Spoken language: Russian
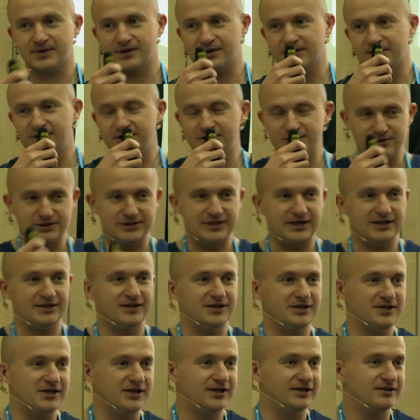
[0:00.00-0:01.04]

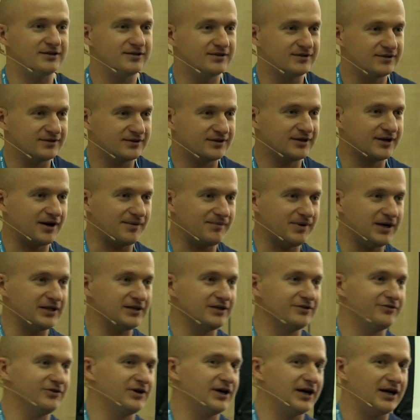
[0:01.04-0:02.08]
Результата нет,
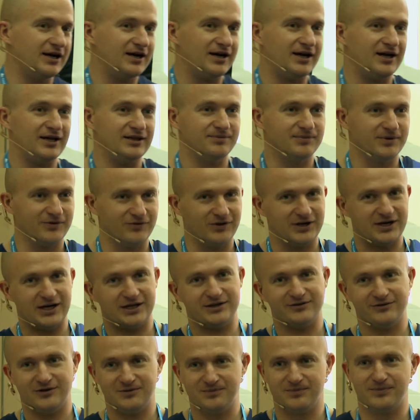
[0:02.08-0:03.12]
команда выгорает, мы
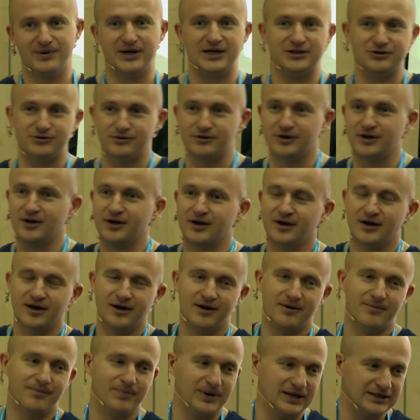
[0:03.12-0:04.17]
выкатываем бету,
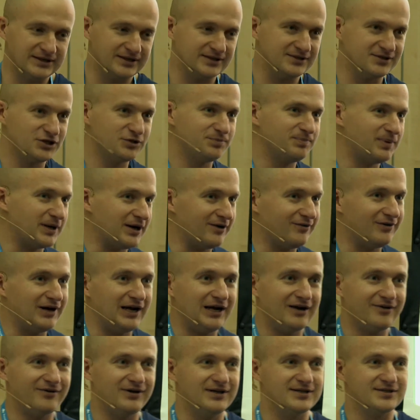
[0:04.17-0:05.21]
бета, значит,
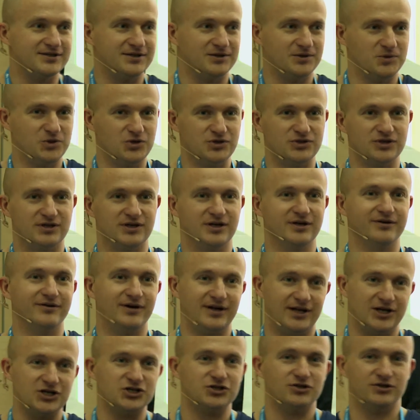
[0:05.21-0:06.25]
проваливается, и юзеры
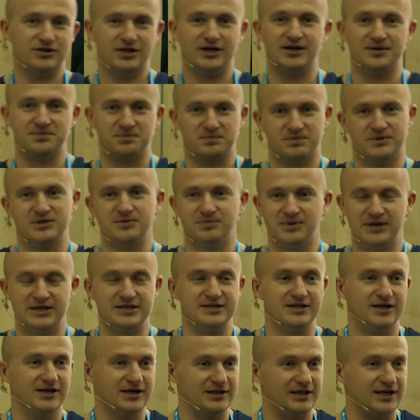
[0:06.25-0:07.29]
говорят, что да, типа
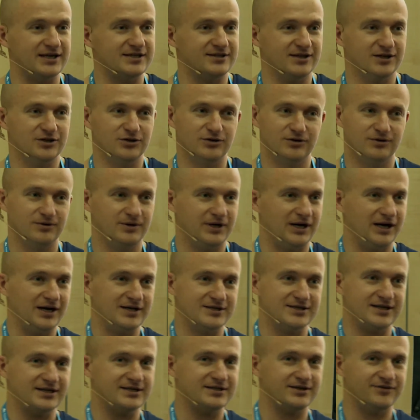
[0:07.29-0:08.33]
идея классная, но
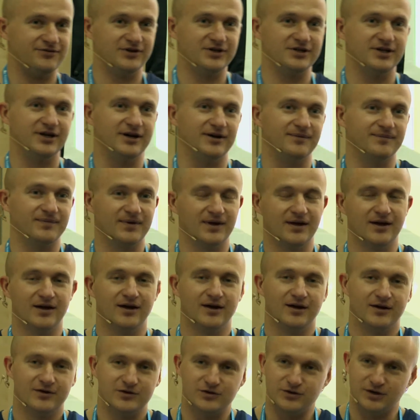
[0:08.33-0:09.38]
реализация фигня.
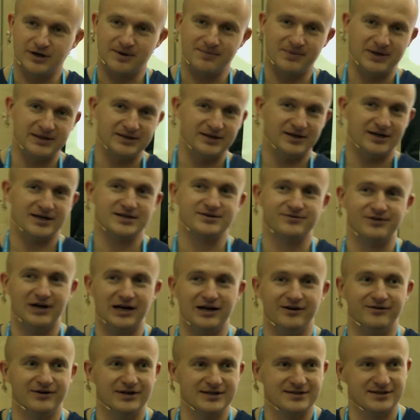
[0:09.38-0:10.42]
Все, команда
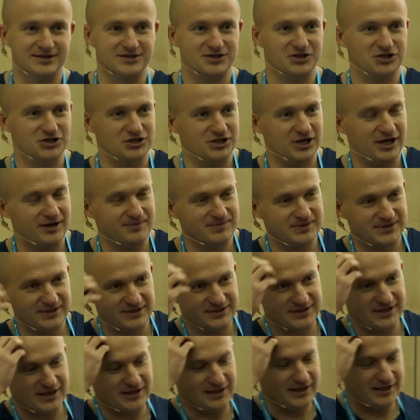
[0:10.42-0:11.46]
разваливается, разъезжаемся из
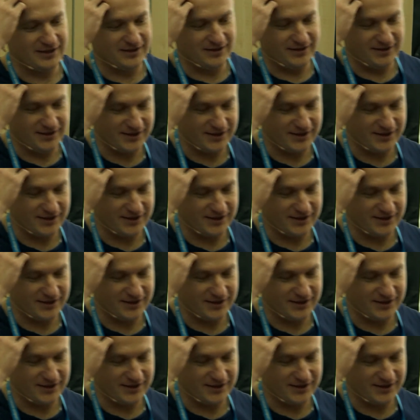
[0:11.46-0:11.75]
Таиланда.